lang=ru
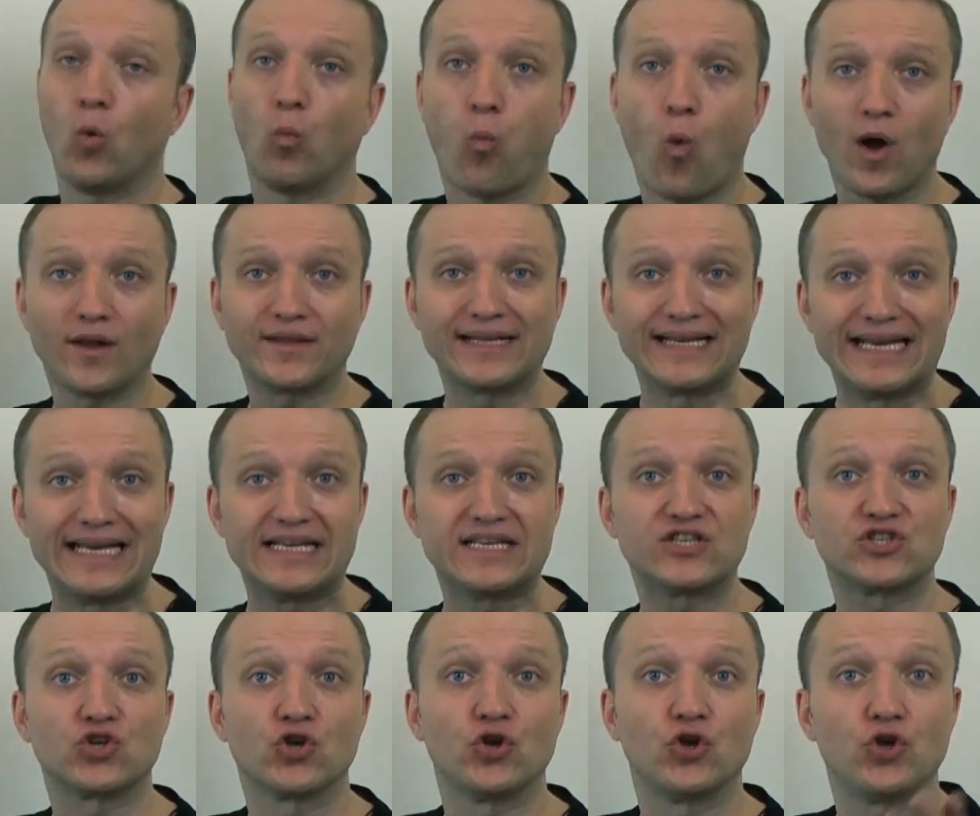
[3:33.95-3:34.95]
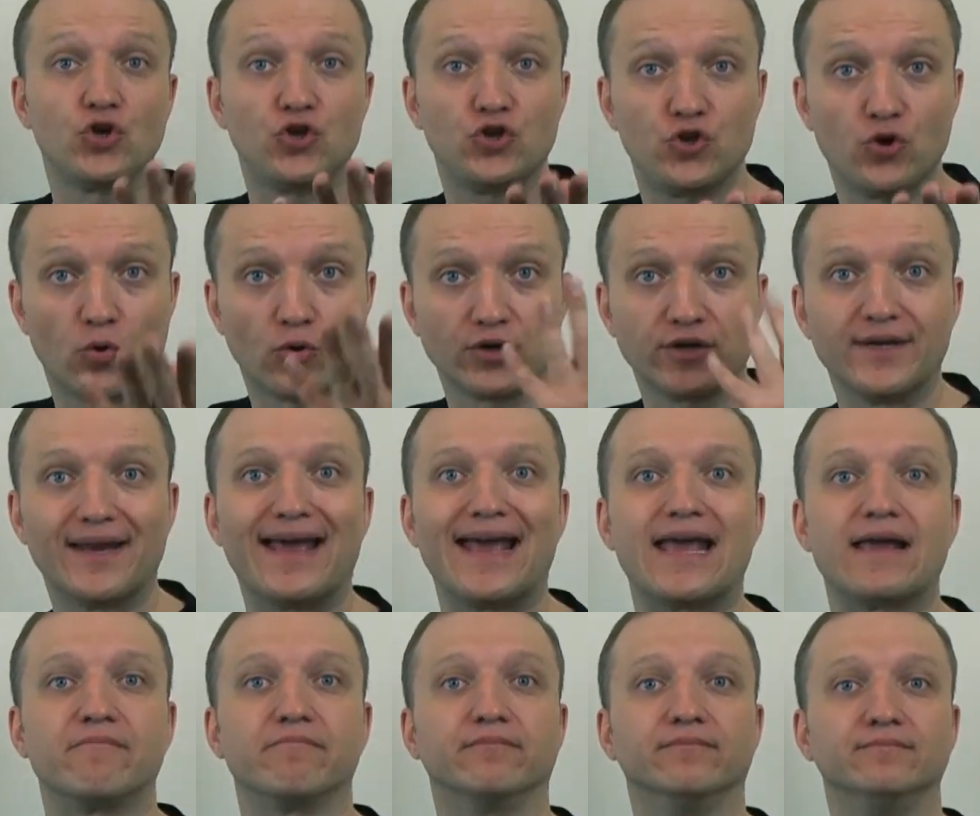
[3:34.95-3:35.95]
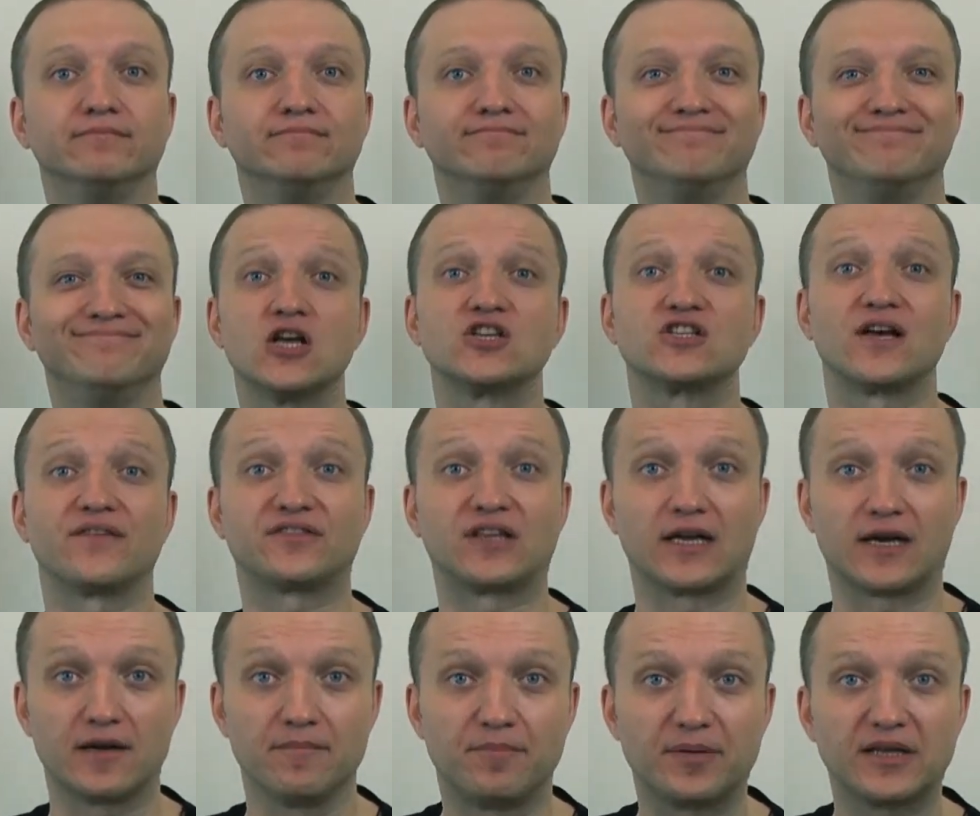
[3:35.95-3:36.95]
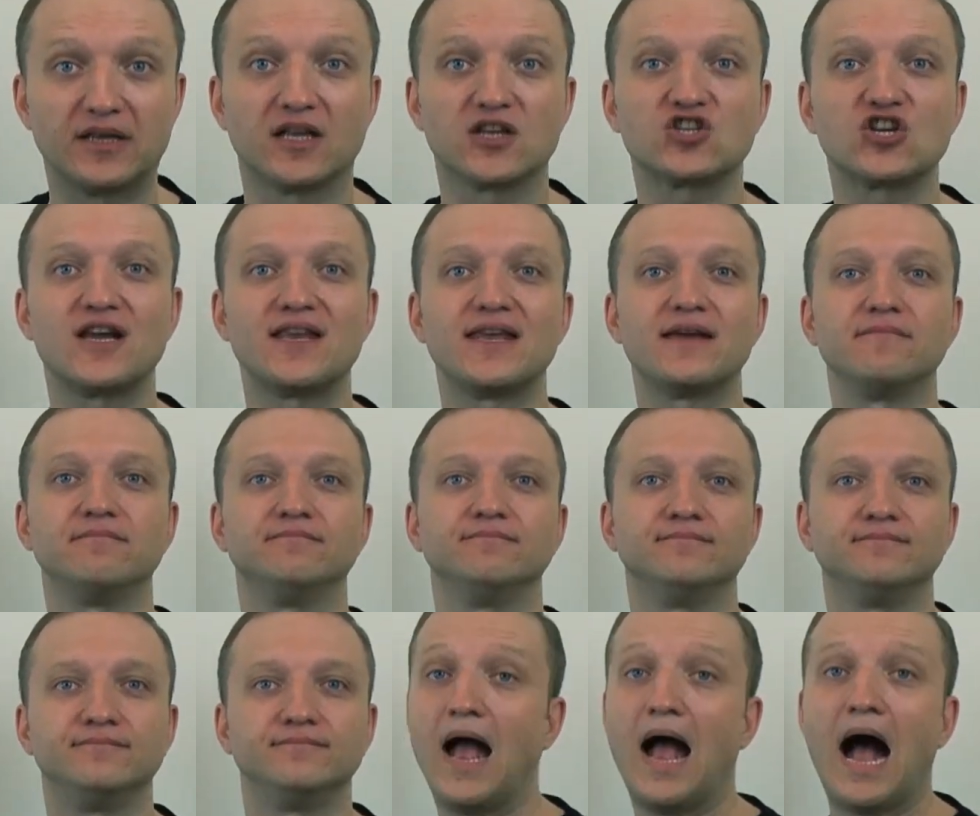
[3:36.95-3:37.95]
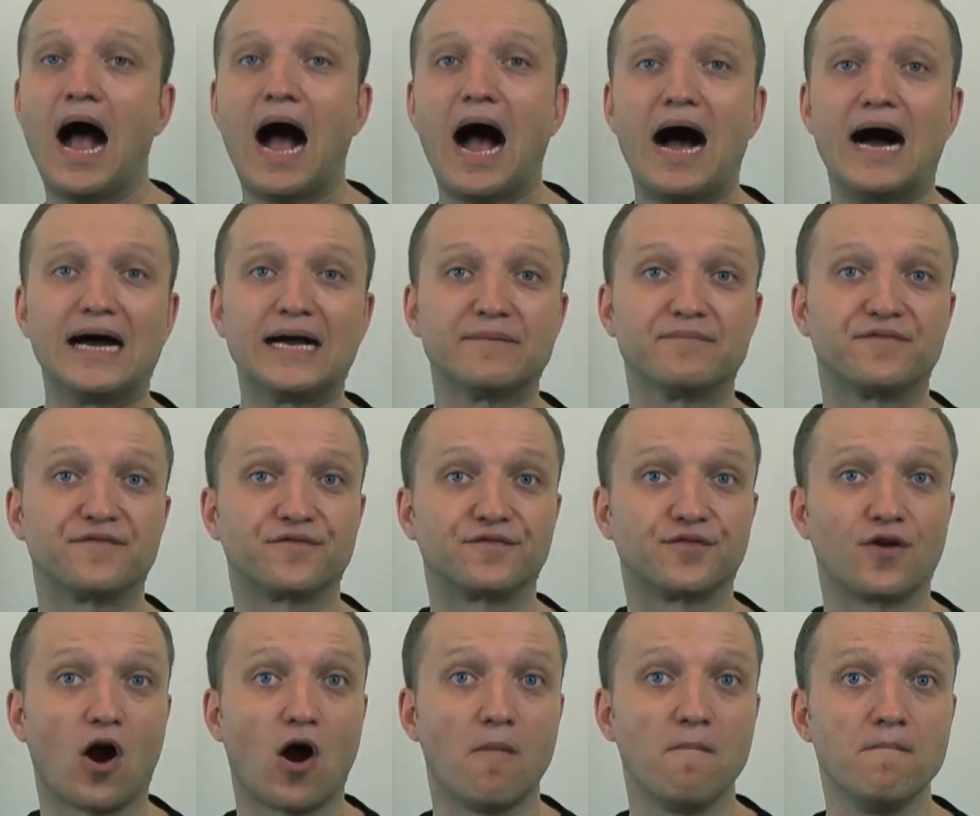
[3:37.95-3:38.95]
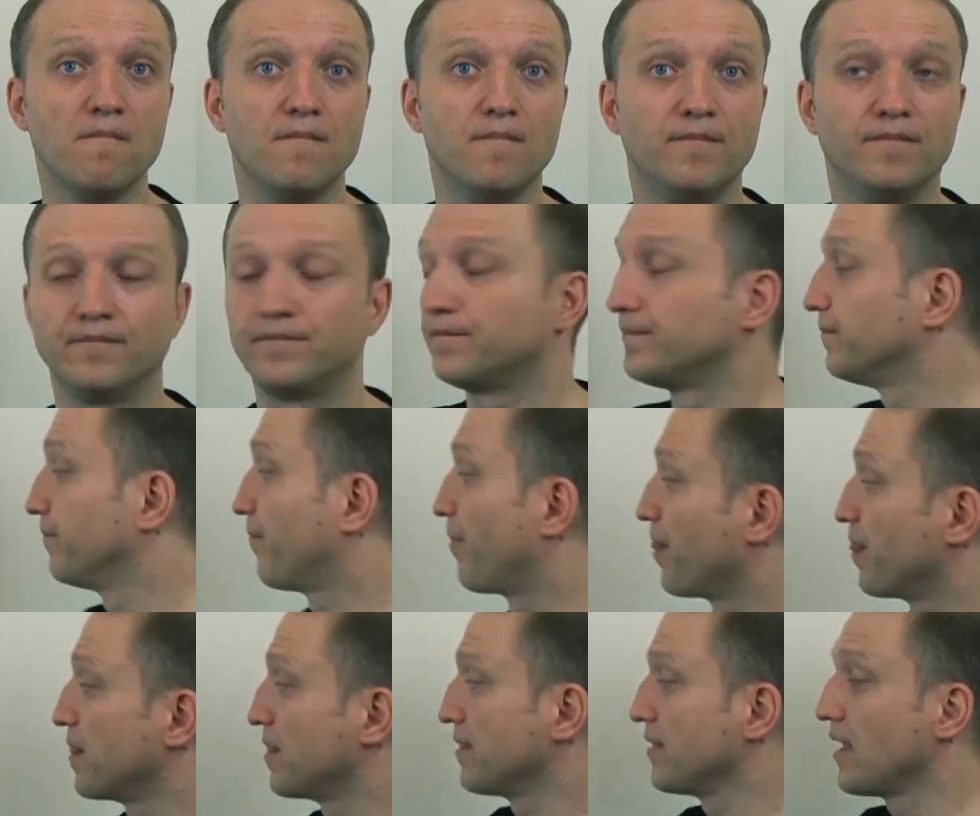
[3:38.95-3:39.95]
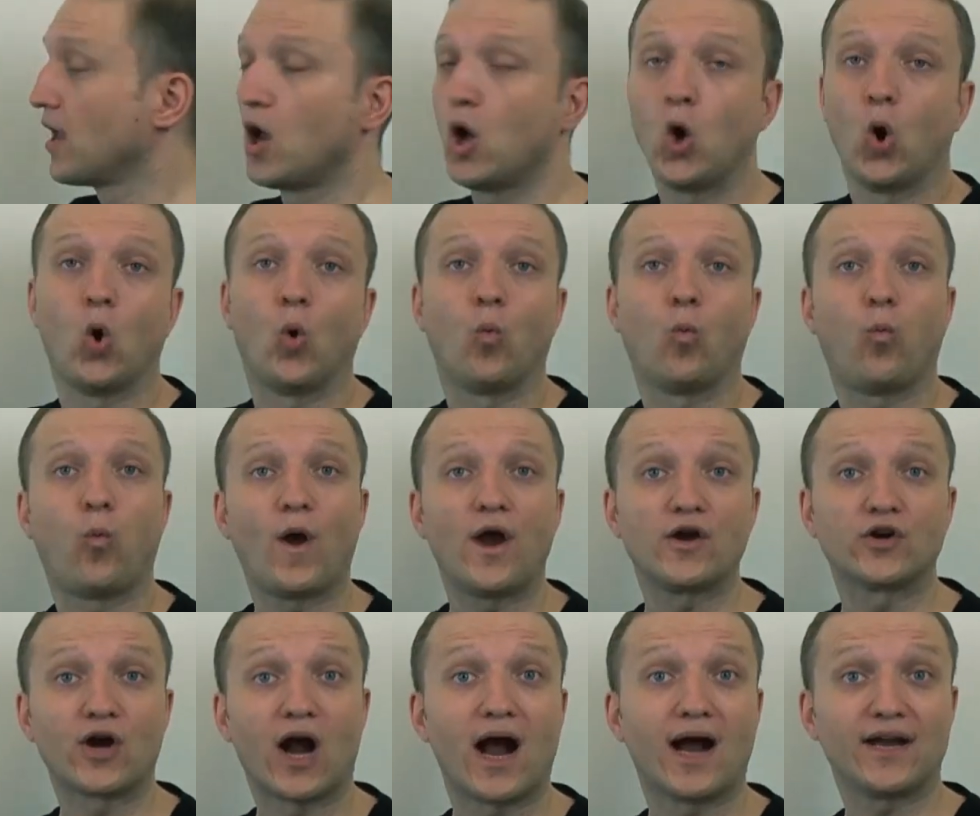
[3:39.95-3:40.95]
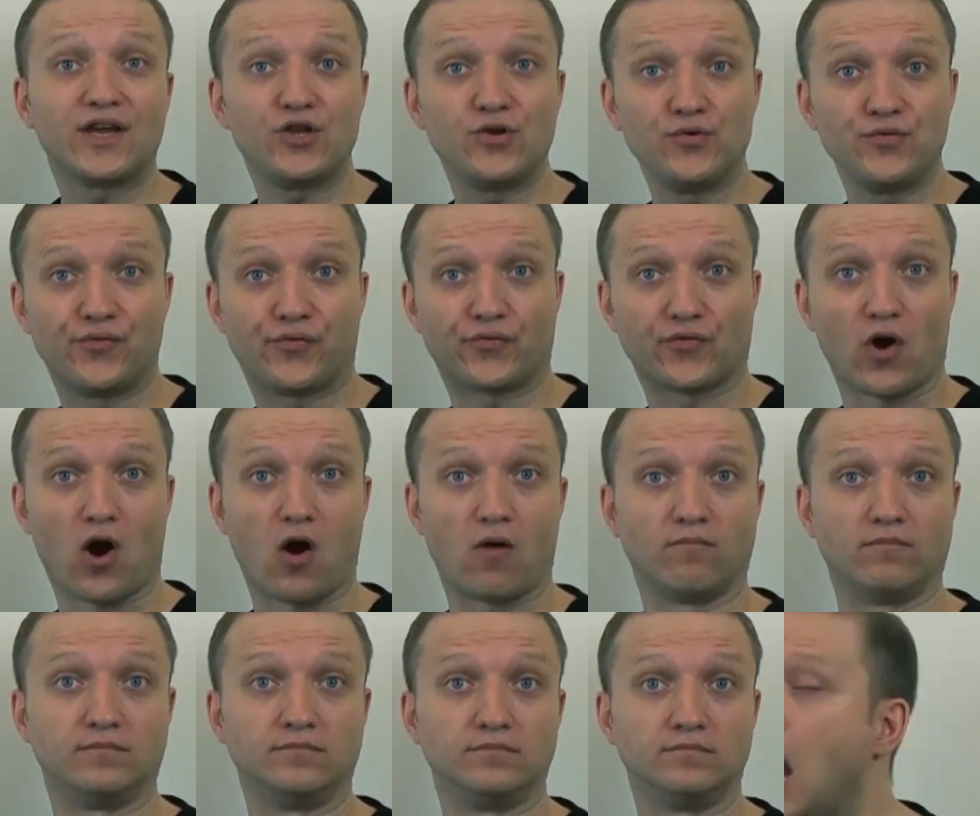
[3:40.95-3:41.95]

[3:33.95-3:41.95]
What is your name? Со вторым предложением I'm from. Where are you from?